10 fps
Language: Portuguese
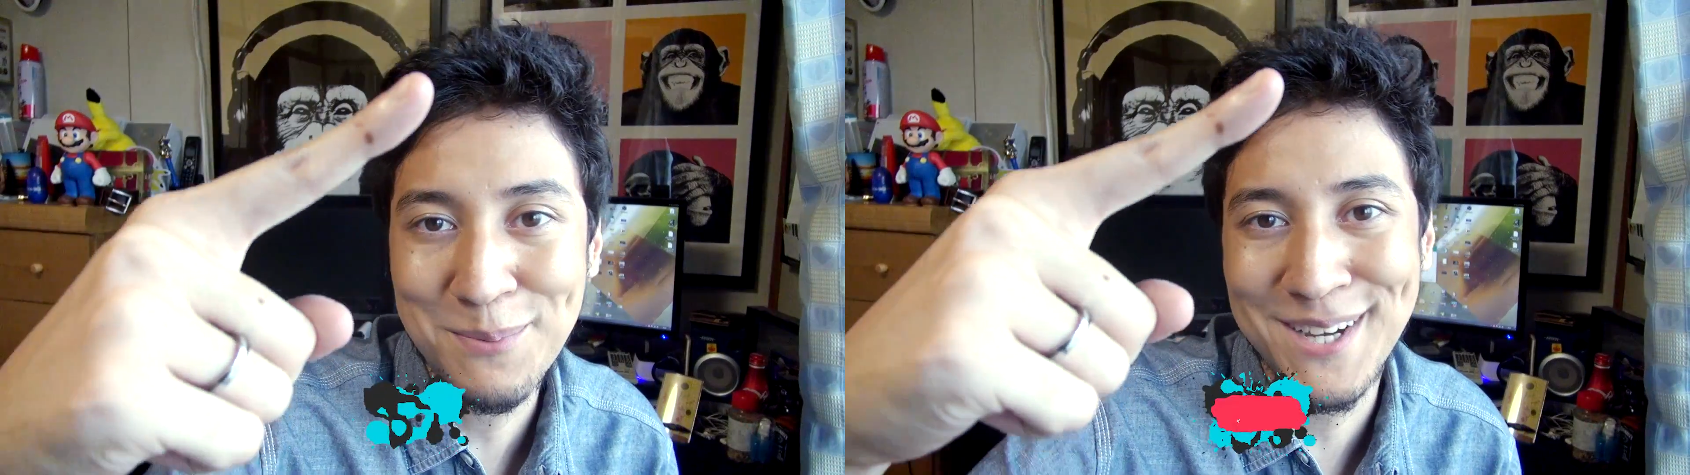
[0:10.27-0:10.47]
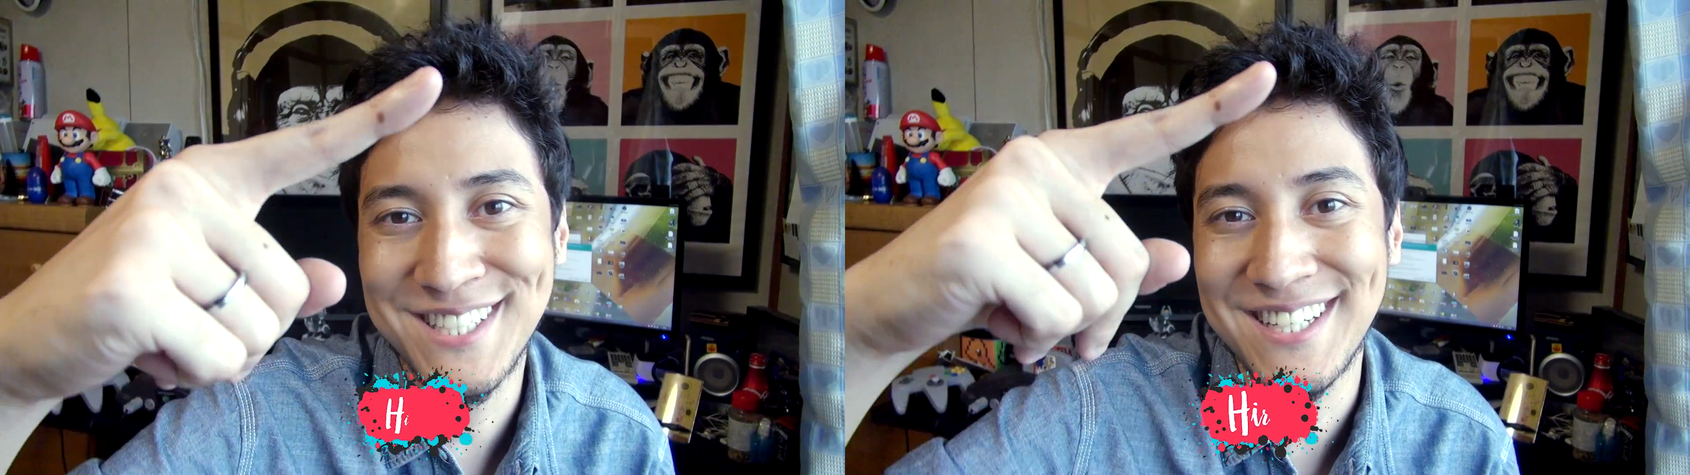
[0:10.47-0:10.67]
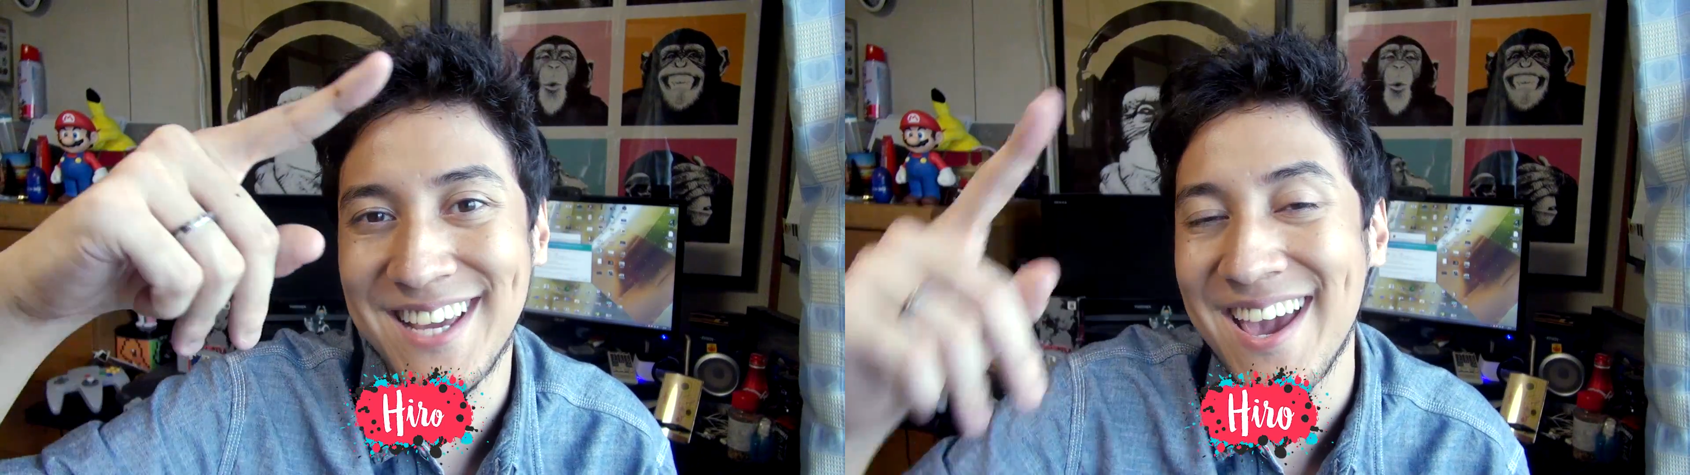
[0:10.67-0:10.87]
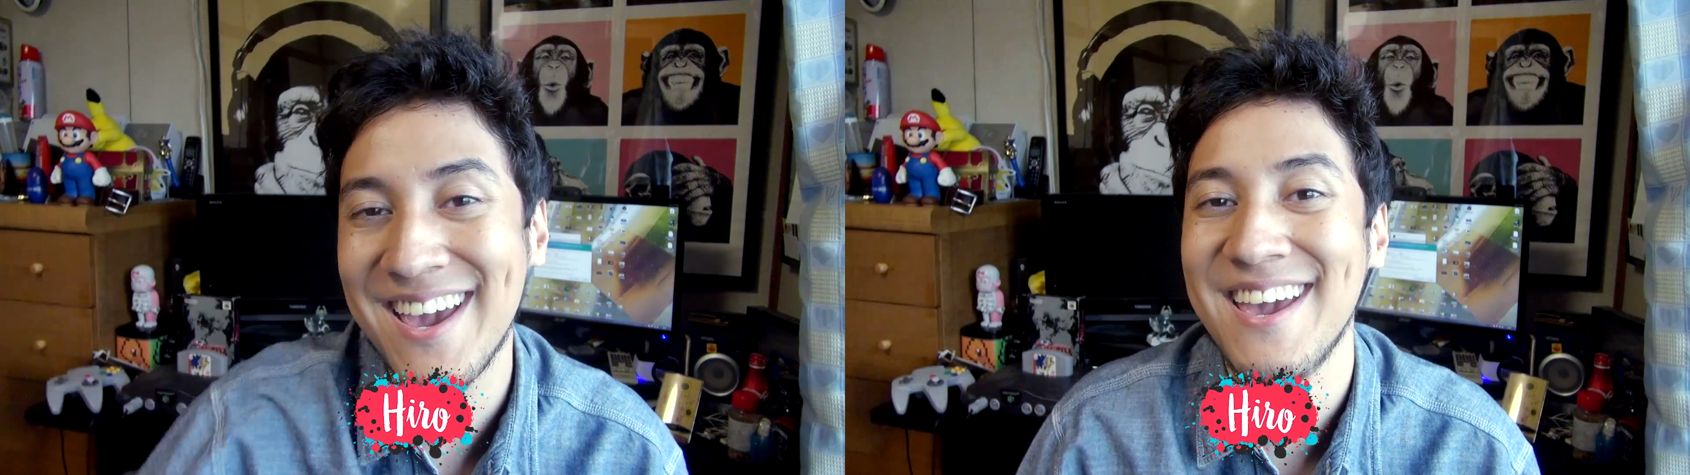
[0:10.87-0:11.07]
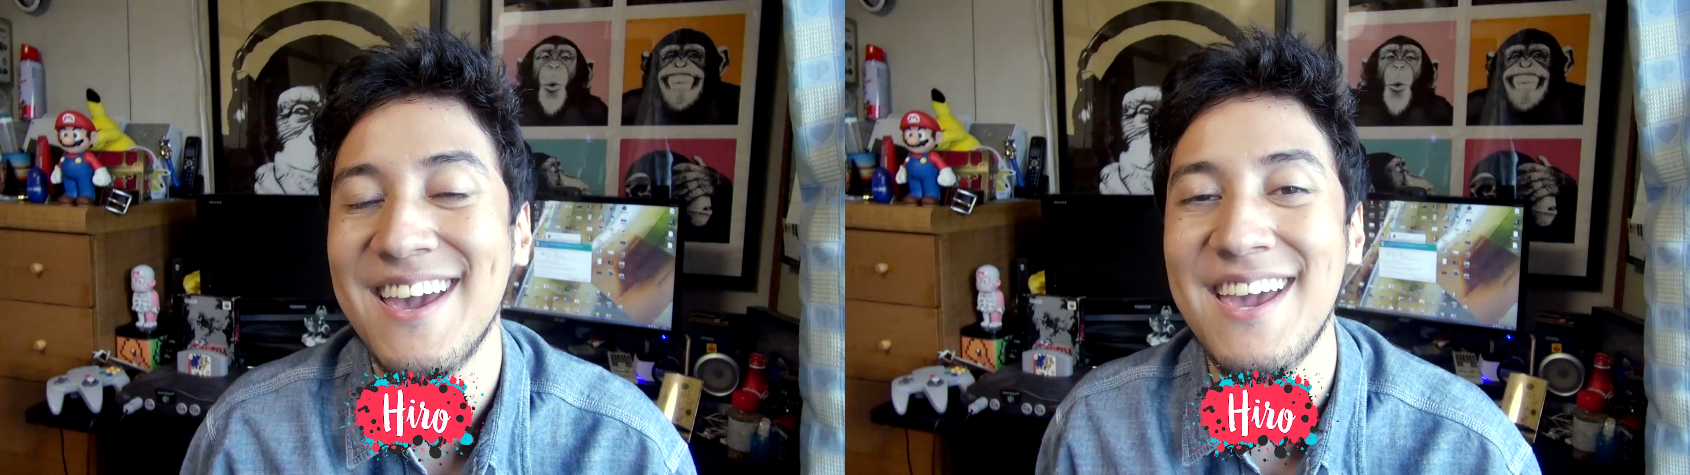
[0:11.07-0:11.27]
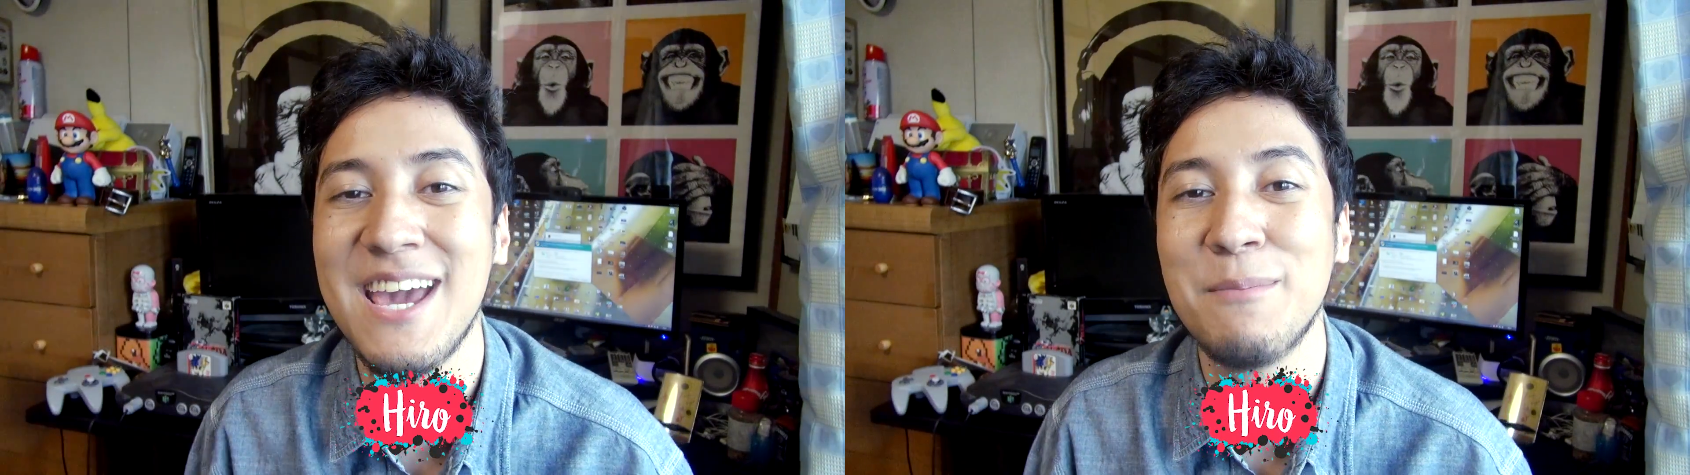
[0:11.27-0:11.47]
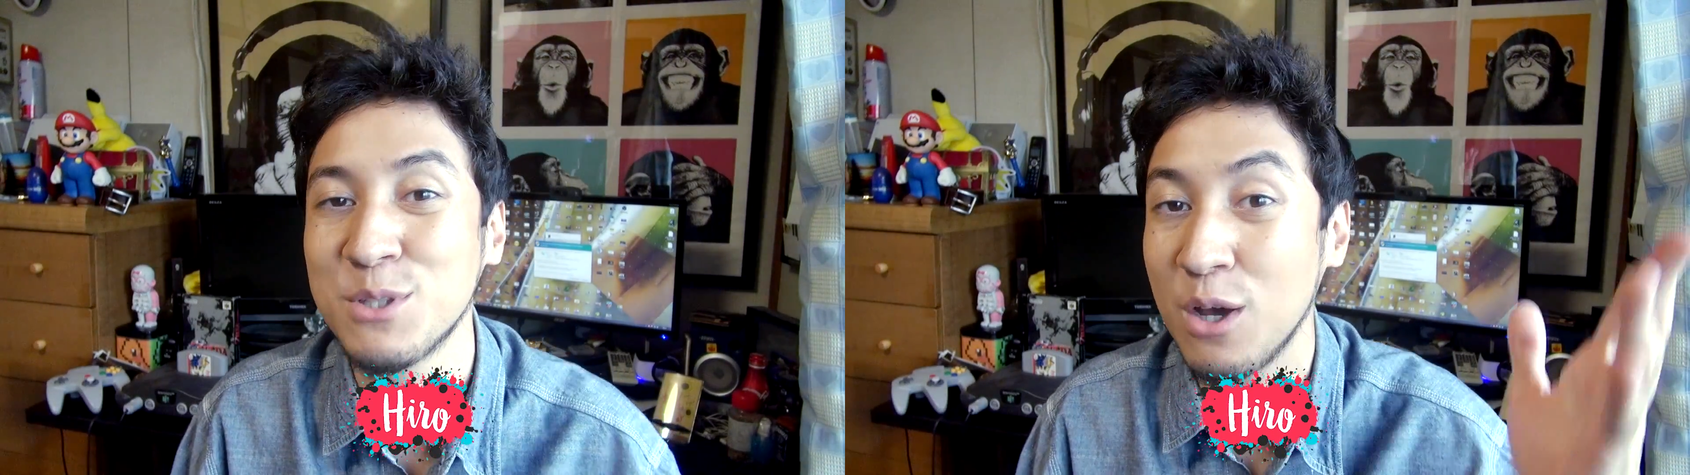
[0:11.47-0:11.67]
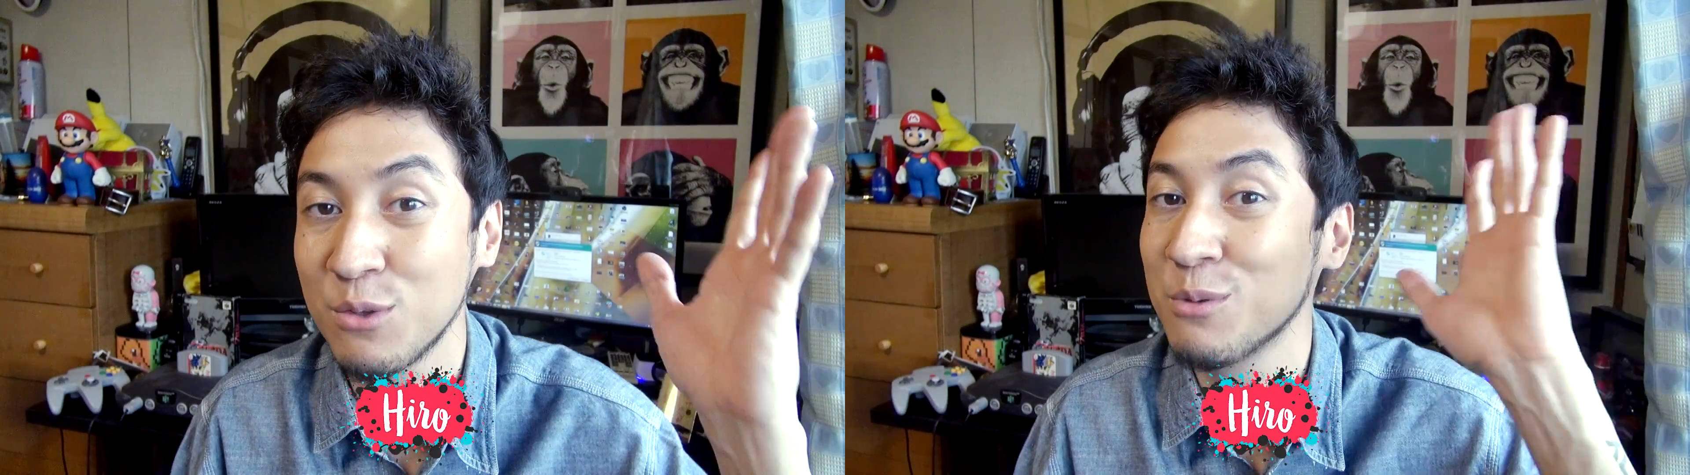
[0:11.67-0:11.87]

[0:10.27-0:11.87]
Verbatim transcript: que pode. E aí pessoal,